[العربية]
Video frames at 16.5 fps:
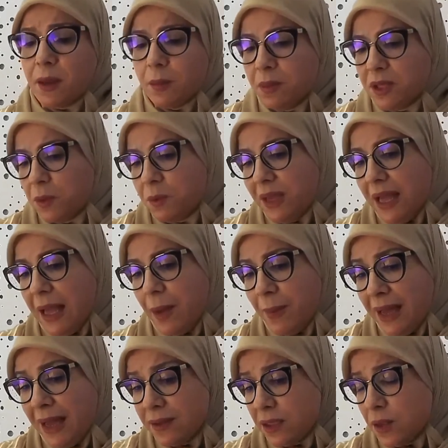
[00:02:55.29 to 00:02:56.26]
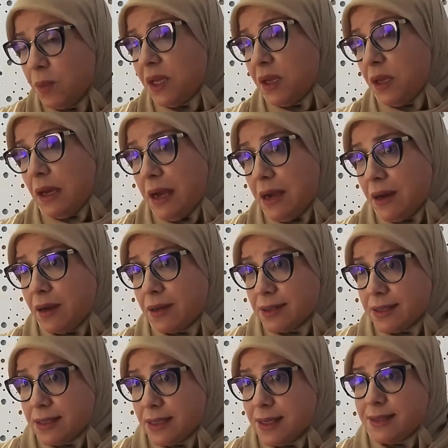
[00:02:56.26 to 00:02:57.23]
بالطبيعة مع تطبيق القرار
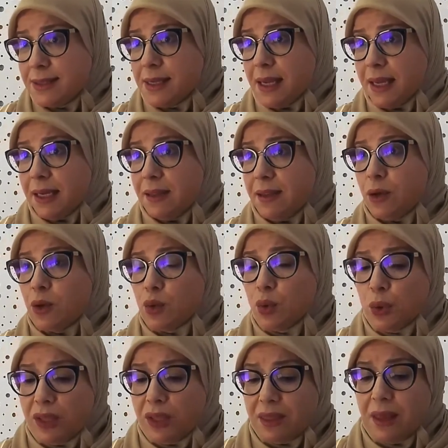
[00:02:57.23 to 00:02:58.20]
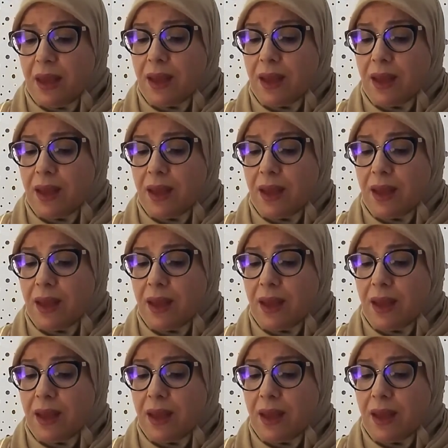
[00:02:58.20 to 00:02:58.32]
السياسي الذي اتخذ